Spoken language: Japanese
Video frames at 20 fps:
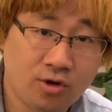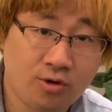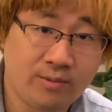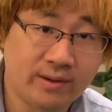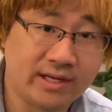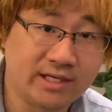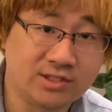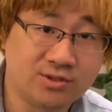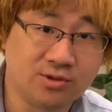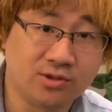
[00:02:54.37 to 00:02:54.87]
お
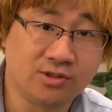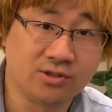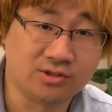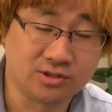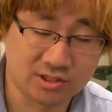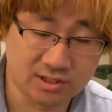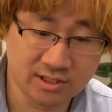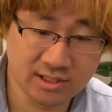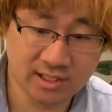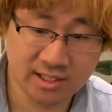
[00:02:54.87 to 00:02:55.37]
まけ消去
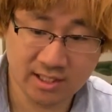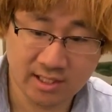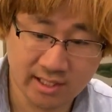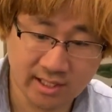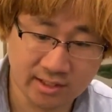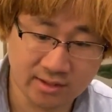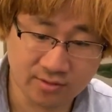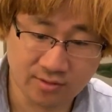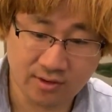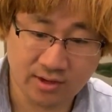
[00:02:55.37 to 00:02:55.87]
口に、
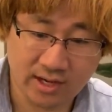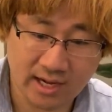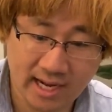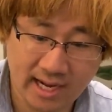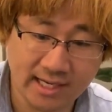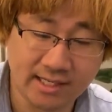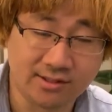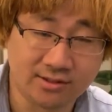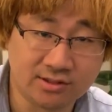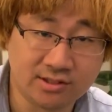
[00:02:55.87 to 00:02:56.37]
えーと、
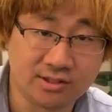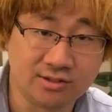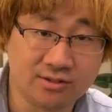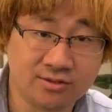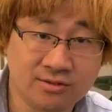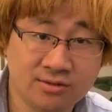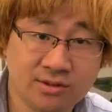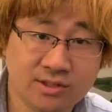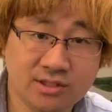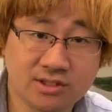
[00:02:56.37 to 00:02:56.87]
入るってい
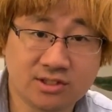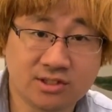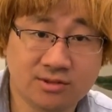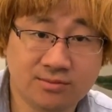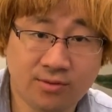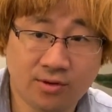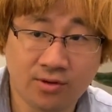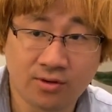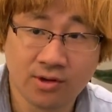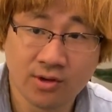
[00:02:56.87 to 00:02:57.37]
うリスク
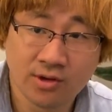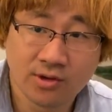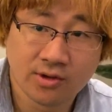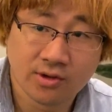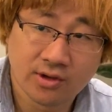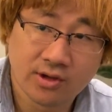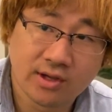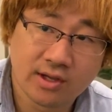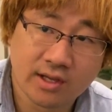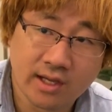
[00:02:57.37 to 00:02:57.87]
も、
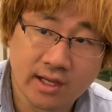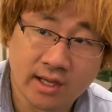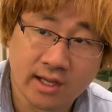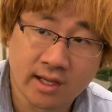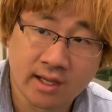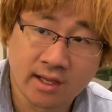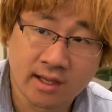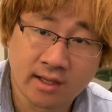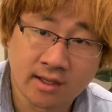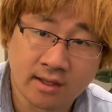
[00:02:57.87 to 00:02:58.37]

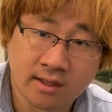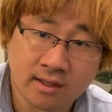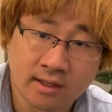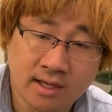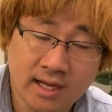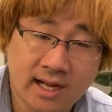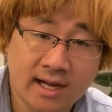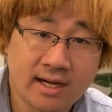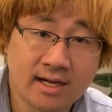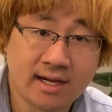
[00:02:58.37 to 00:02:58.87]

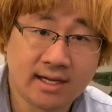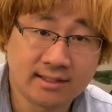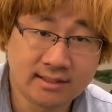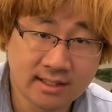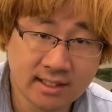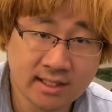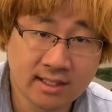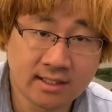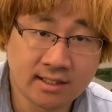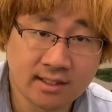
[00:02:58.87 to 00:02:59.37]
えー、考え
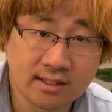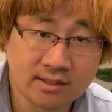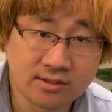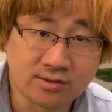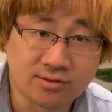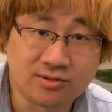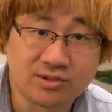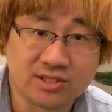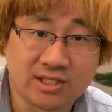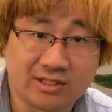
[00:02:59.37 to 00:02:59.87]
てそういう